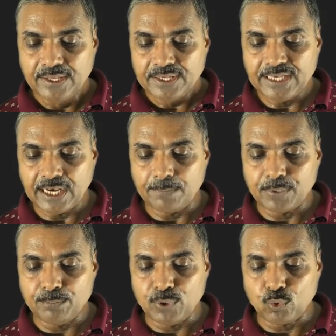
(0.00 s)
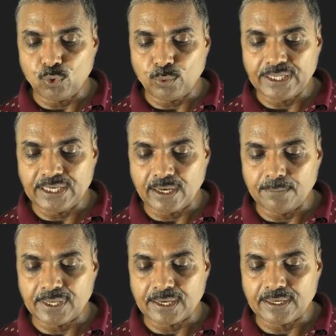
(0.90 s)
यहां पर बिल्कुल वही काम
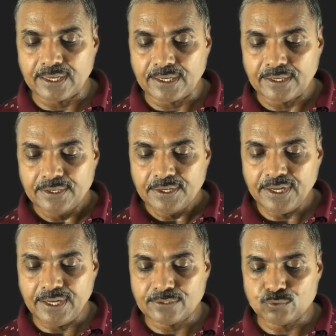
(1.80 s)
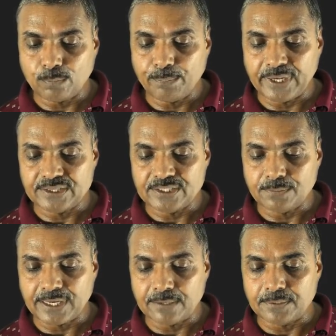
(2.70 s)
करना है पैंतीस
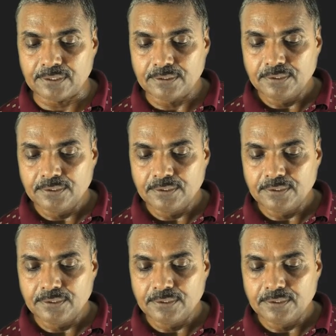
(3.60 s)
बराबर